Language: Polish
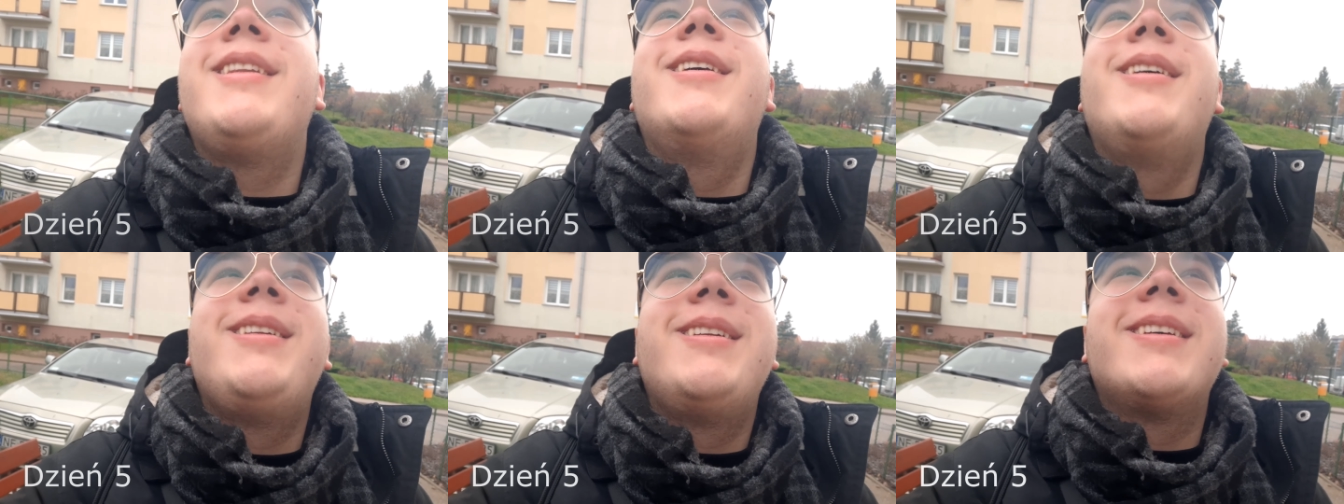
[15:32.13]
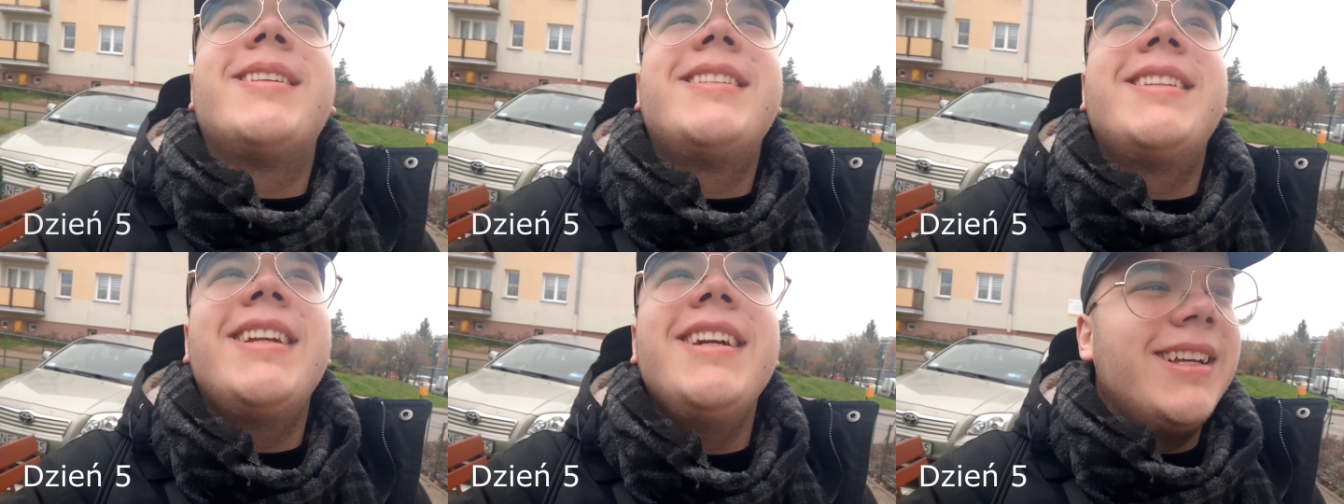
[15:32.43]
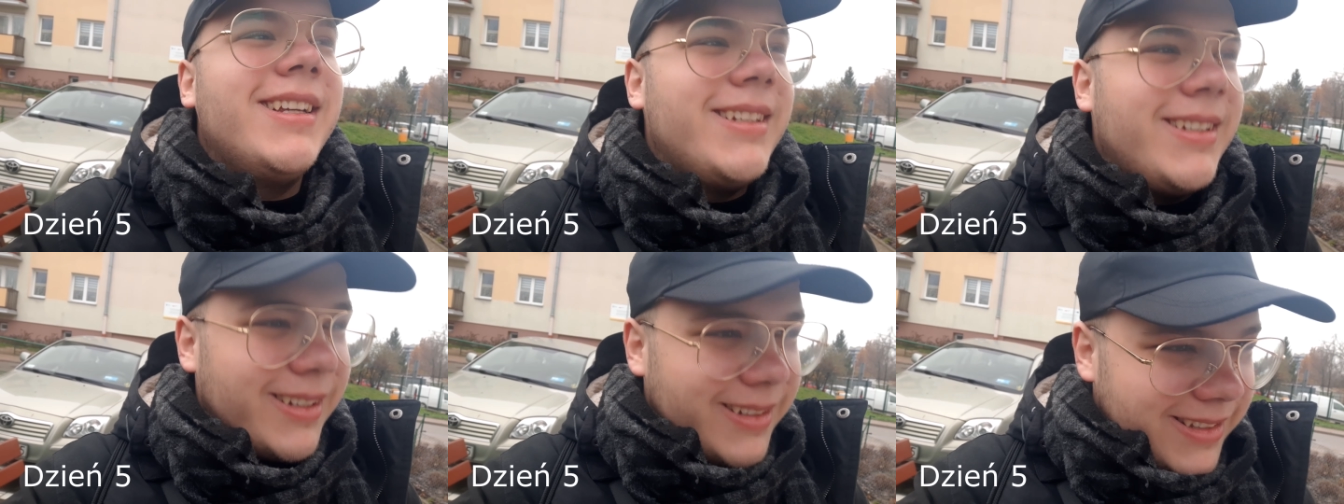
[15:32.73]
do siostry,
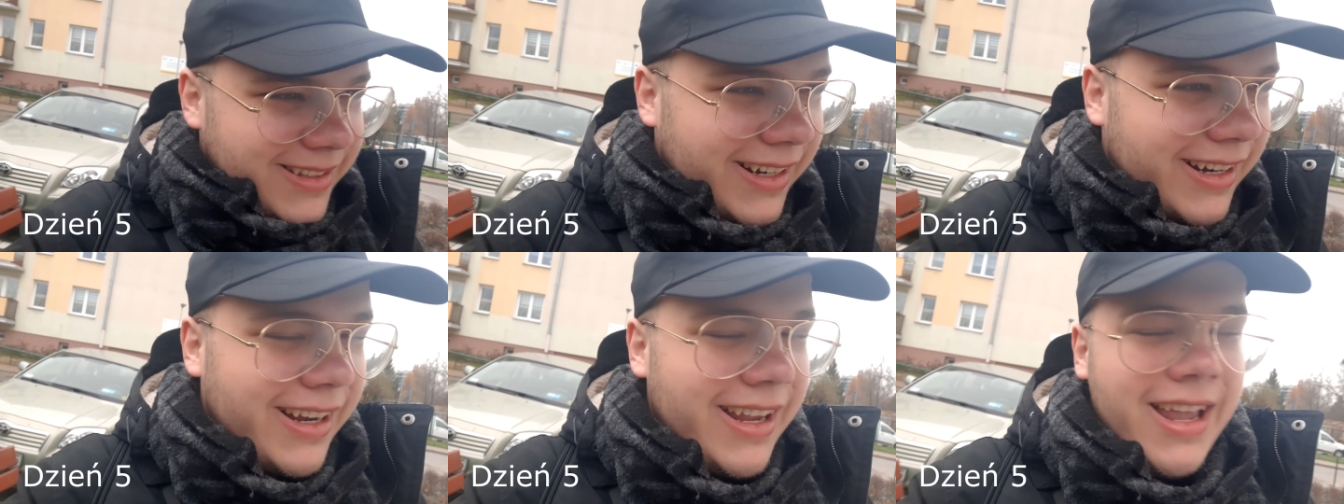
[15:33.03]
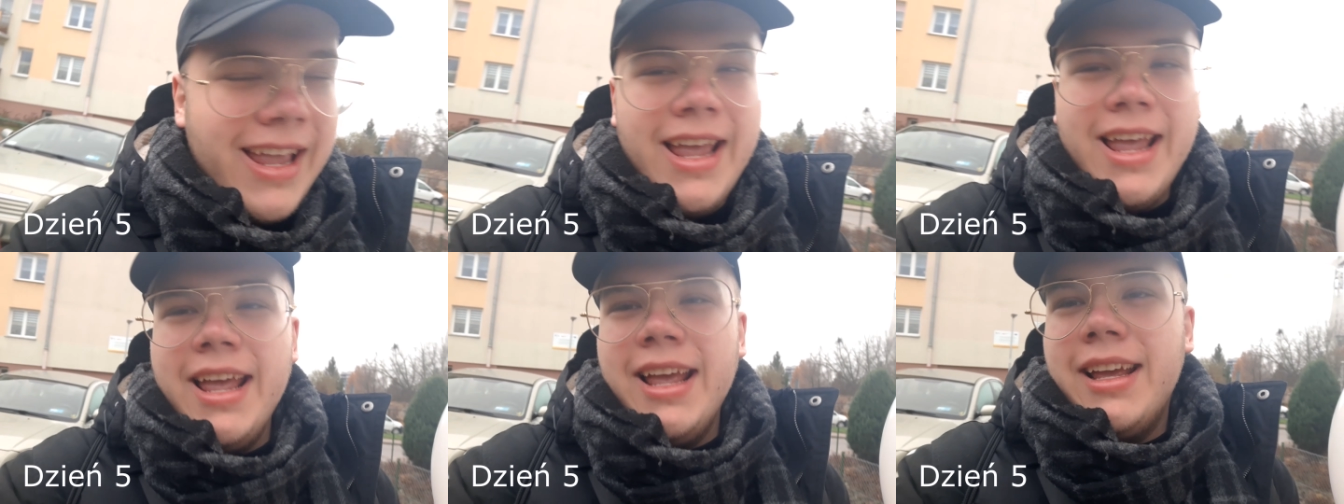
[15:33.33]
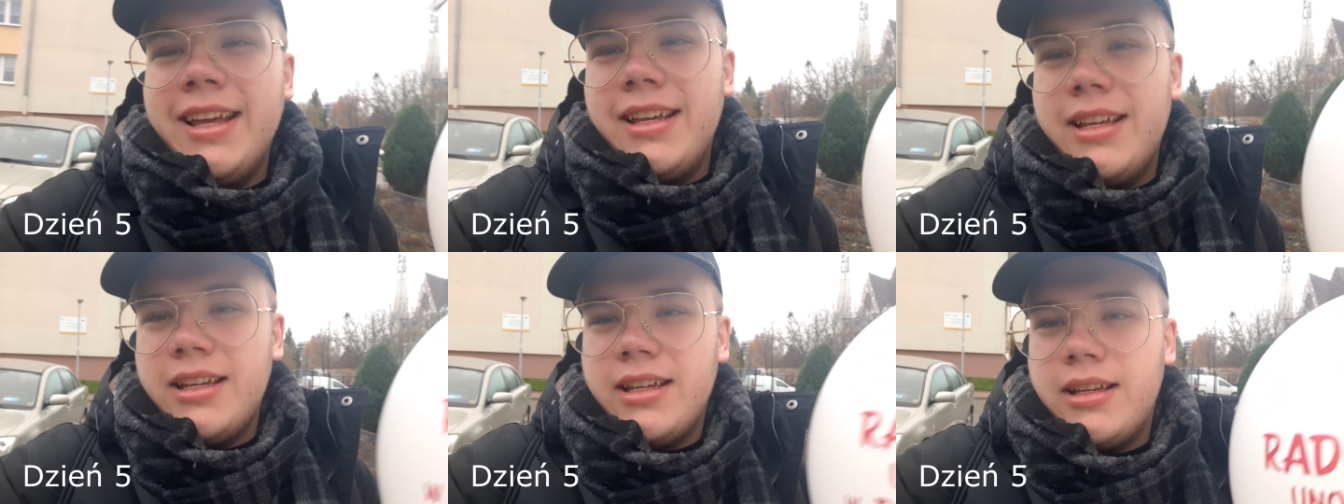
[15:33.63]
siostry.
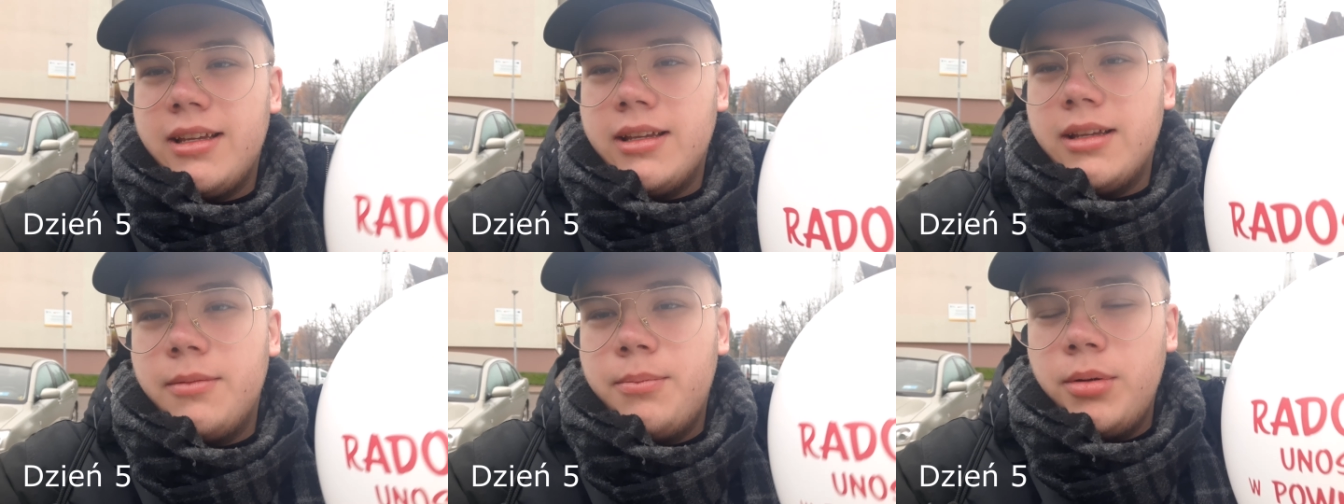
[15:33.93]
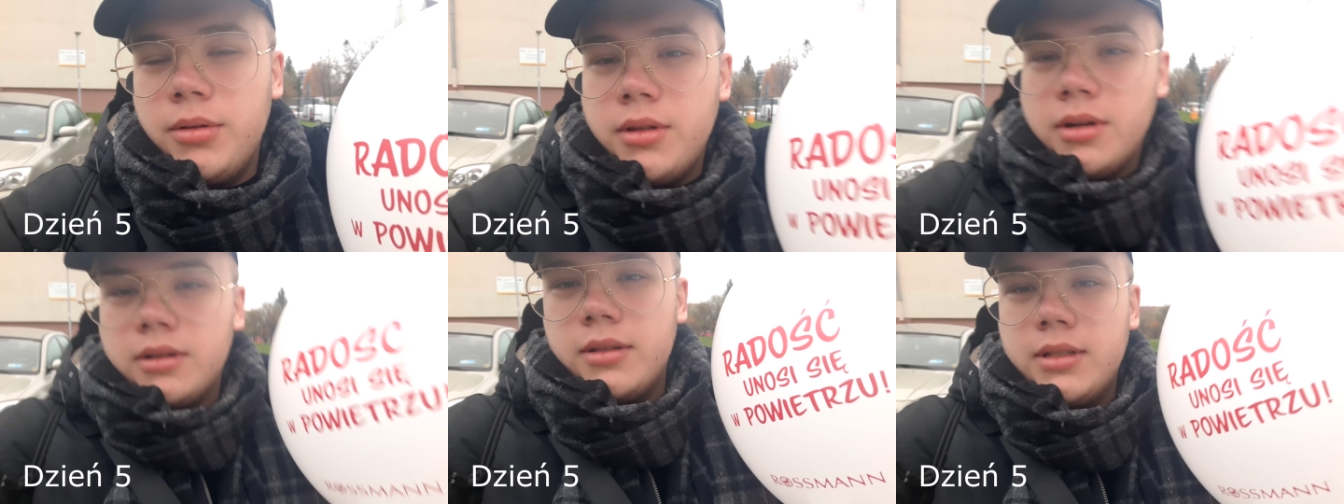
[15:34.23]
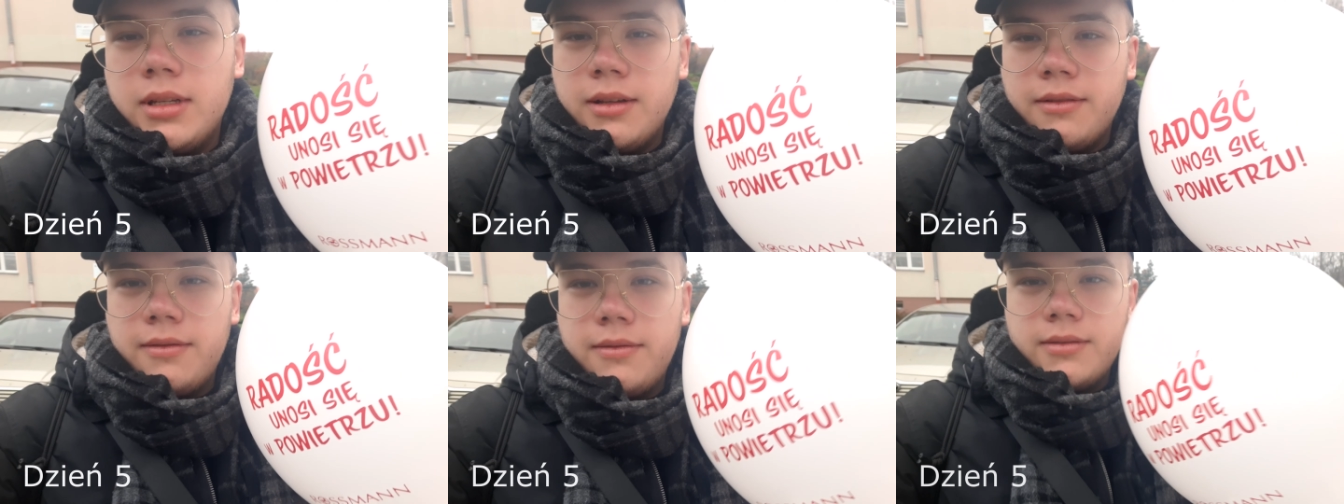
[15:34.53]
po
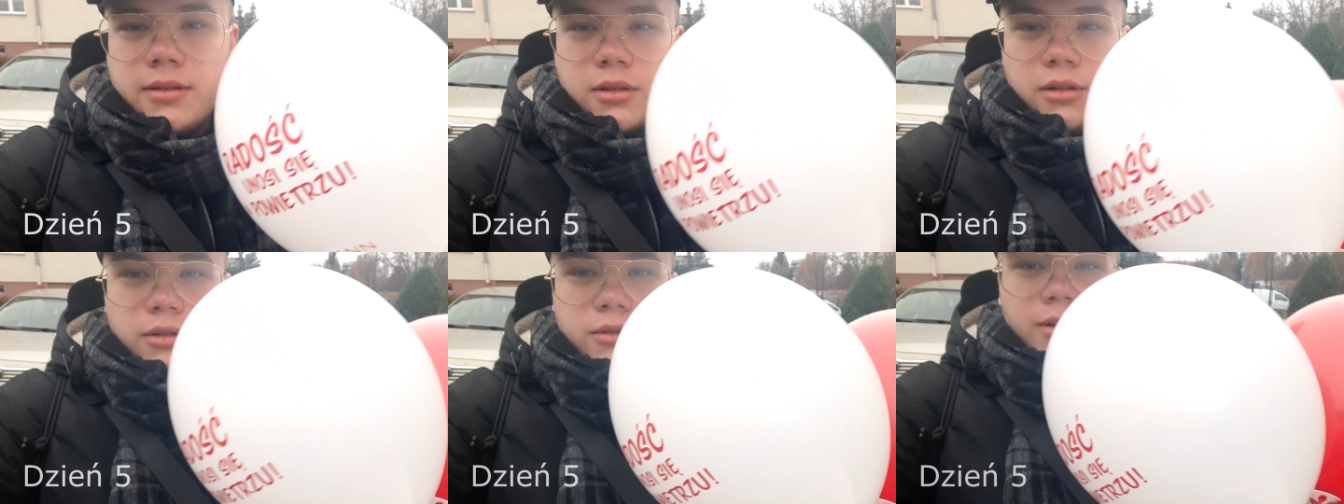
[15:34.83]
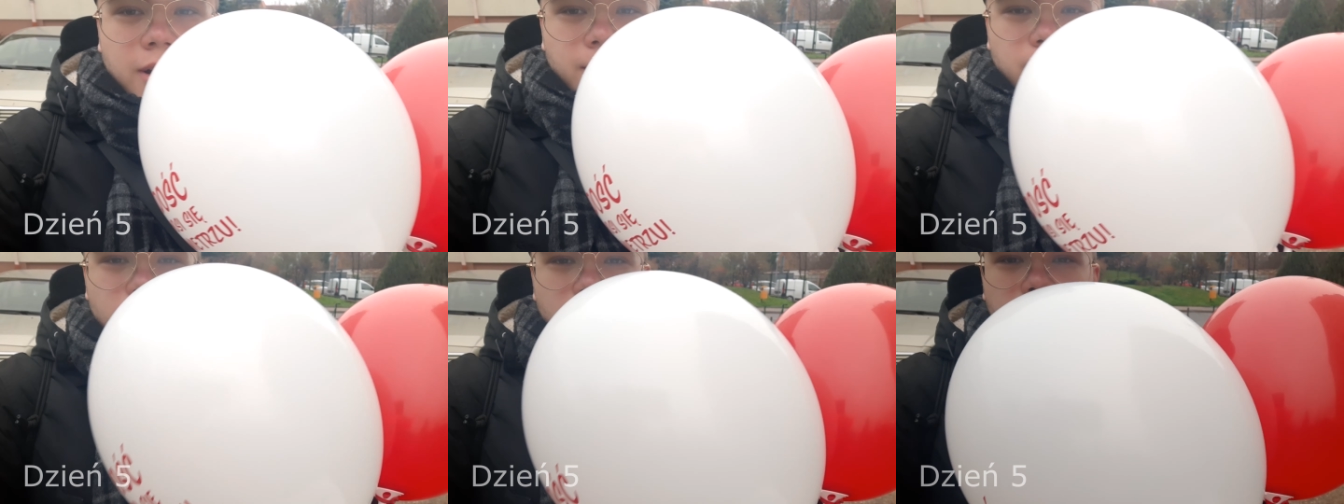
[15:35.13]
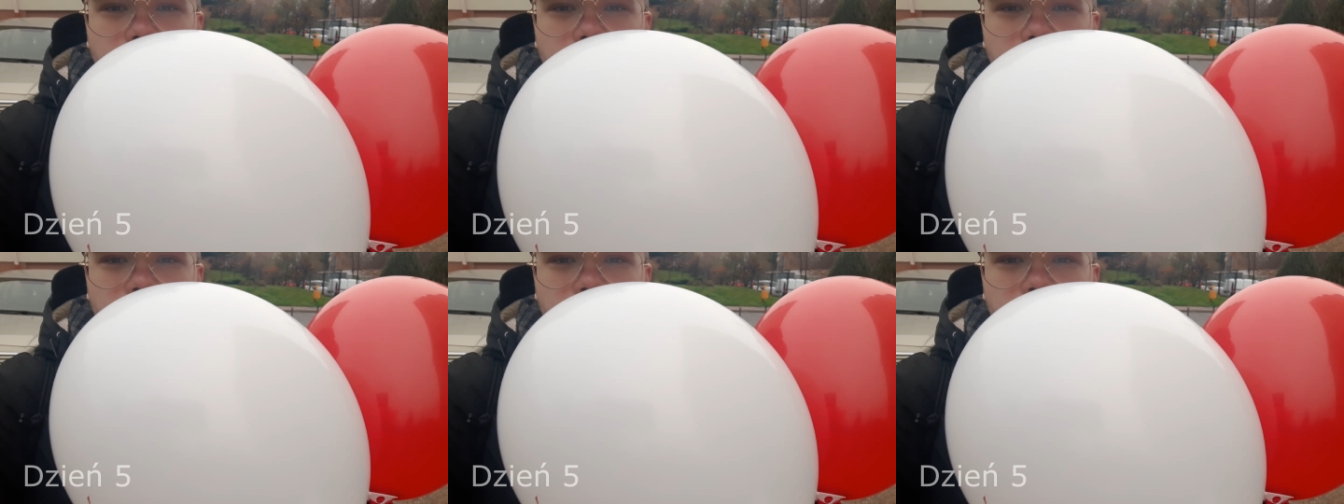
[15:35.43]
drodze wskoczyłem do